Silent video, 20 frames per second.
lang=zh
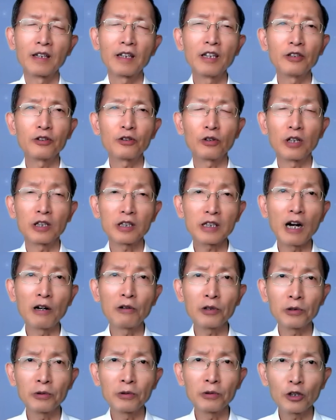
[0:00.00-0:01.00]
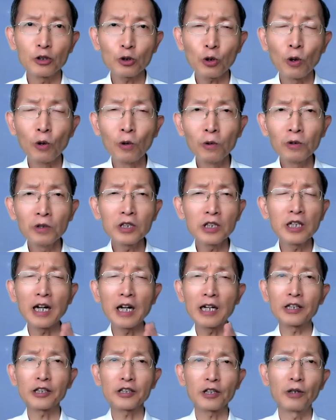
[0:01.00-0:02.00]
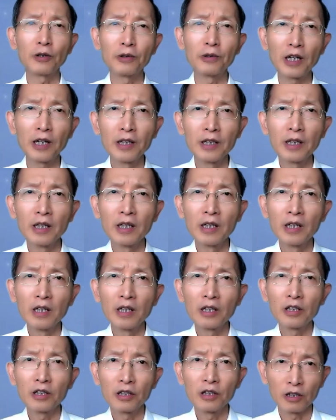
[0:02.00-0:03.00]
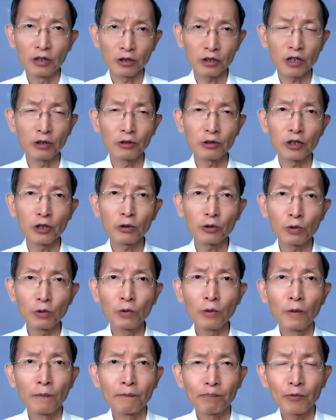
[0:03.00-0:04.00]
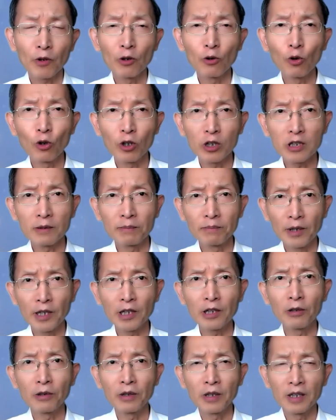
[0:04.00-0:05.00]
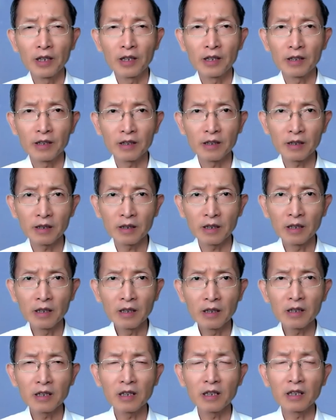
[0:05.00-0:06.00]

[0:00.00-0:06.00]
各种的潮流一冲击来的时候呢，有时候基督徒。若是没有警